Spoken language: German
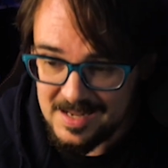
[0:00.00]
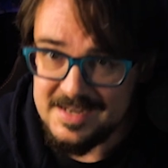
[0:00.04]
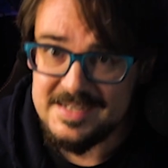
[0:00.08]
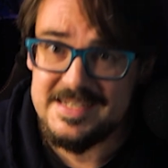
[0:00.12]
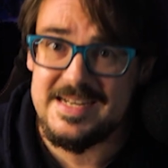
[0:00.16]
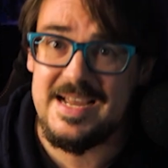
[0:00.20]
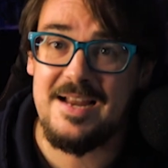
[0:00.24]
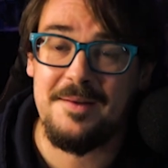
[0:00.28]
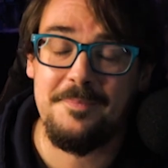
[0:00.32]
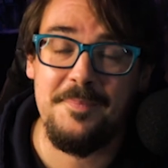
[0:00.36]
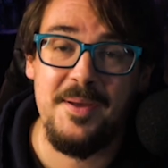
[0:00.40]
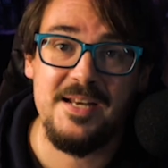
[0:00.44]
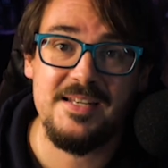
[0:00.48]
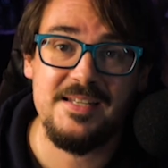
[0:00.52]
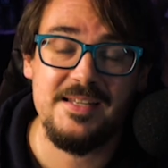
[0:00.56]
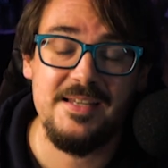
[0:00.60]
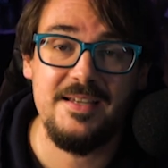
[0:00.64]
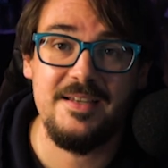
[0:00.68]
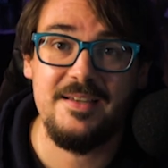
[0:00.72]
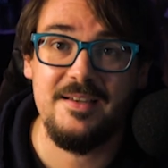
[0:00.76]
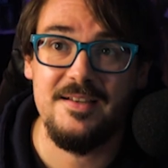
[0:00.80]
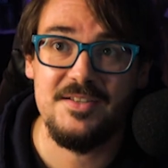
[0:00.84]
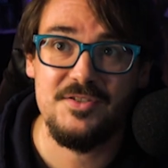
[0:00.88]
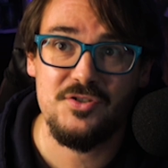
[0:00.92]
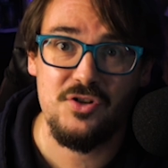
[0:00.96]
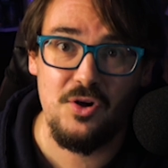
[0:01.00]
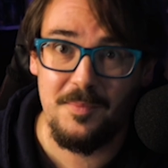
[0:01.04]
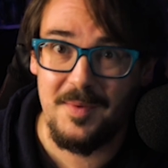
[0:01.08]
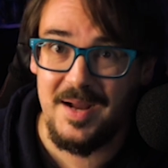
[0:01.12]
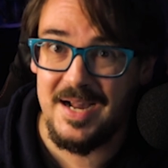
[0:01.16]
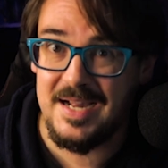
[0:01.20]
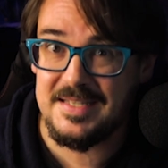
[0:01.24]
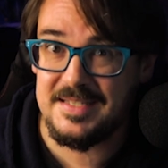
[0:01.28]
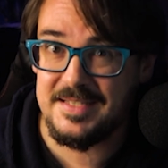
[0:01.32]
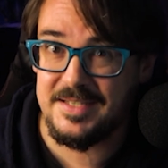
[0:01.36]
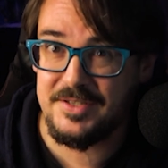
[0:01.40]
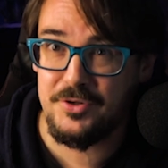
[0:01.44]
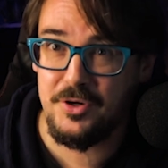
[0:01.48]
Da hat Patrick äh,
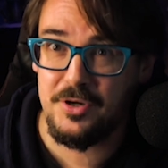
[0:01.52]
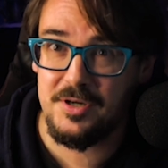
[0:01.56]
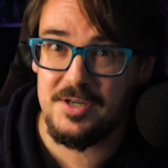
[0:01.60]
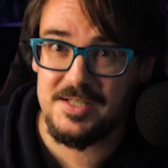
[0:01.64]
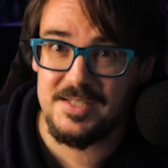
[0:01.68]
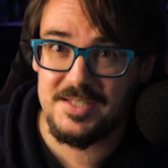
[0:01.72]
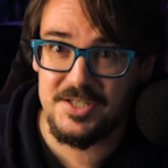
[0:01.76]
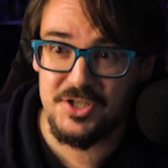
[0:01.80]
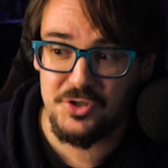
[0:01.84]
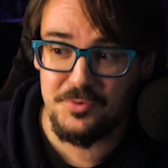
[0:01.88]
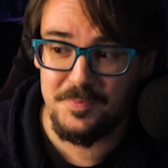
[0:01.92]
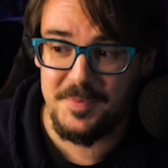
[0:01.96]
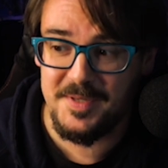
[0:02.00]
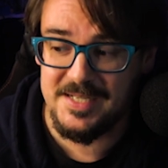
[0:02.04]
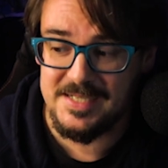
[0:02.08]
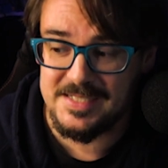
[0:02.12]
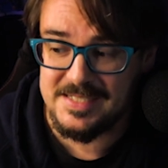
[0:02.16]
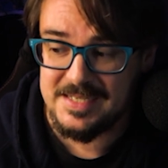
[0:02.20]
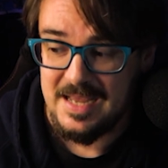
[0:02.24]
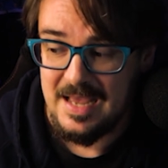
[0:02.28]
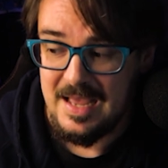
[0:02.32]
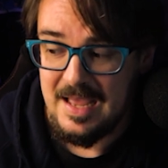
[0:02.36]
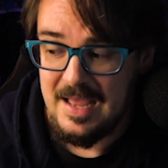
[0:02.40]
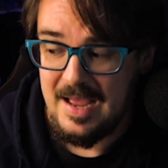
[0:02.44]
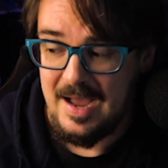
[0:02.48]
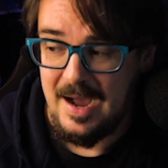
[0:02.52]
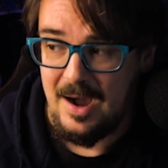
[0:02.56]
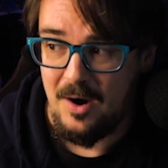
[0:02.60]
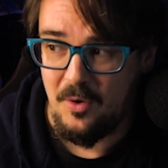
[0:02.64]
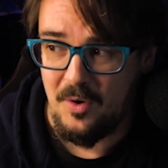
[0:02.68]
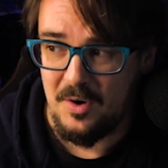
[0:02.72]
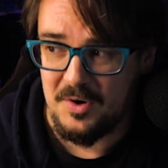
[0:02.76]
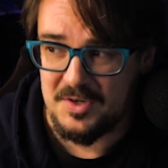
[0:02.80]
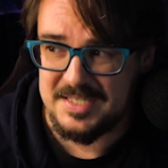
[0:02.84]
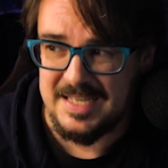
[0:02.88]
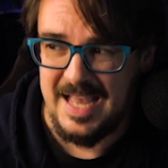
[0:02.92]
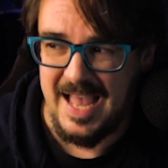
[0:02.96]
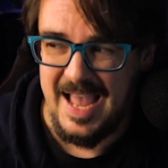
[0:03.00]
Stormcast Eternals gespielt,
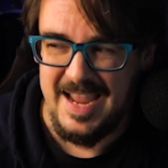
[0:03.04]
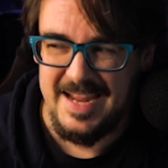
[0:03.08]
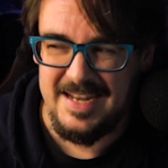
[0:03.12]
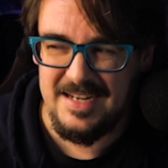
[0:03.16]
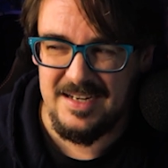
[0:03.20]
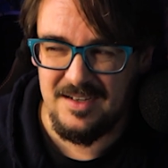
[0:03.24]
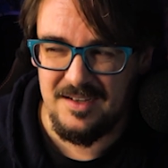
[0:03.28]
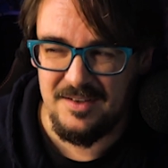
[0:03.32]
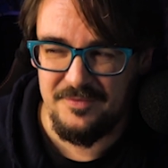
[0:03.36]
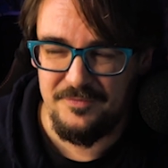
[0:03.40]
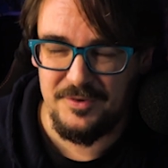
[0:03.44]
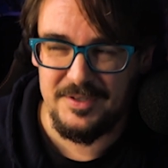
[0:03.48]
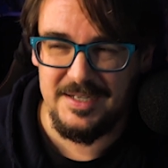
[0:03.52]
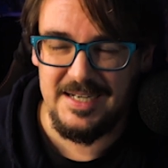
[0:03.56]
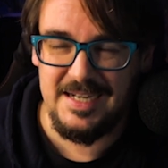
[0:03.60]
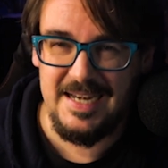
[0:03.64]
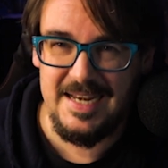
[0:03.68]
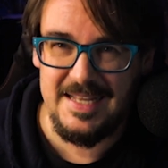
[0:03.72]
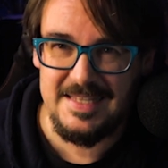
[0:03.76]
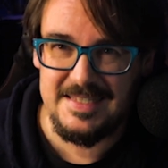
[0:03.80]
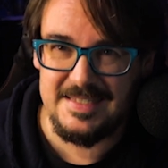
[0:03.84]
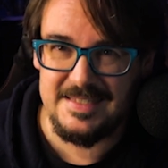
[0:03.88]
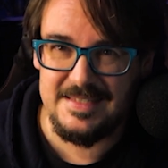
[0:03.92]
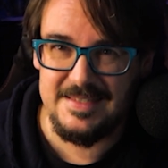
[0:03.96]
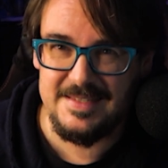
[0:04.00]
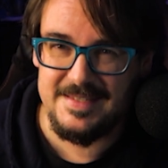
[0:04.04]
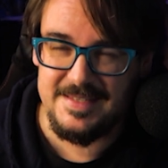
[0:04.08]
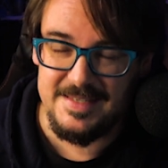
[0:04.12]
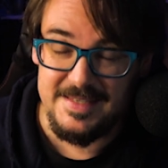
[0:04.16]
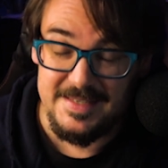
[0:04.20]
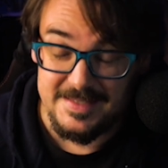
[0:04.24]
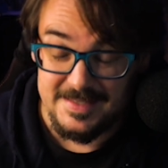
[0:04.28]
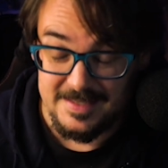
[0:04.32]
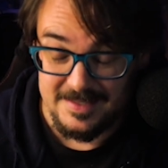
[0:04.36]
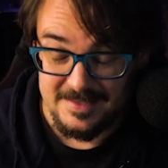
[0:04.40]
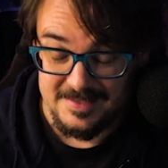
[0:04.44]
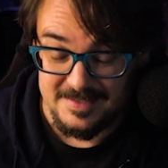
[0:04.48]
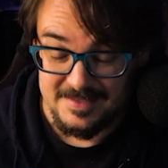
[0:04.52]
auch aus einer von den letzten
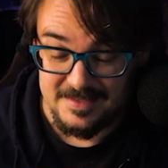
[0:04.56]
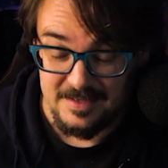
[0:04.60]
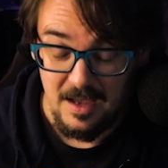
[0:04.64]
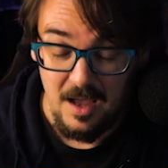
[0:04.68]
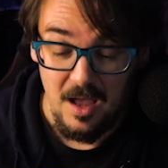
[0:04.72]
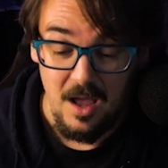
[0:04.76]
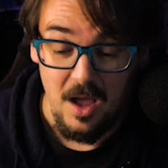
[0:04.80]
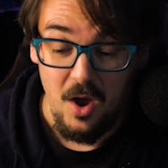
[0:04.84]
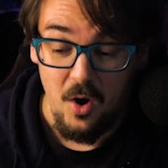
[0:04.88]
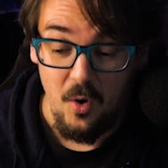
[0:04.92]
Seasons.